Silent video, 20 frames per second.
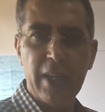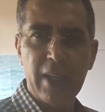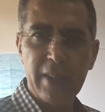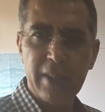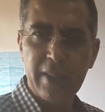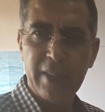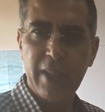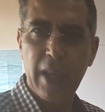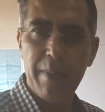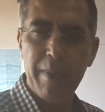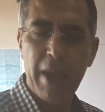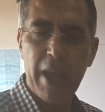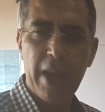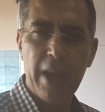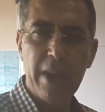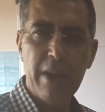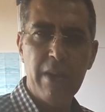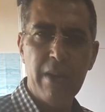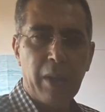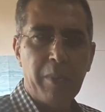
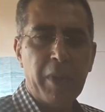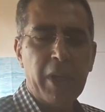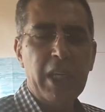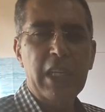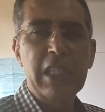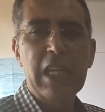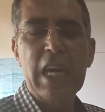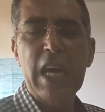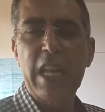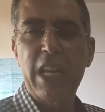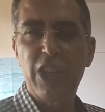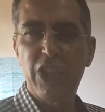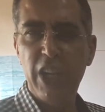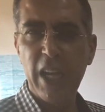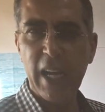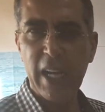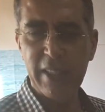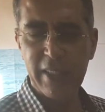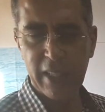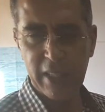الزمان المقياس
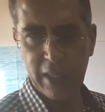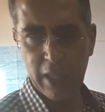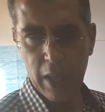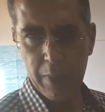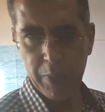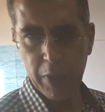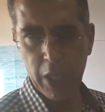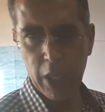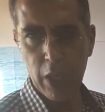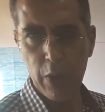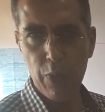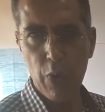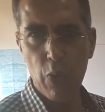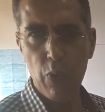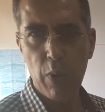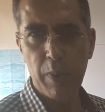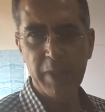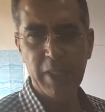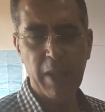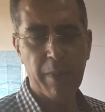الخارجي قصدنا به
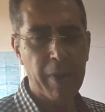وهو ما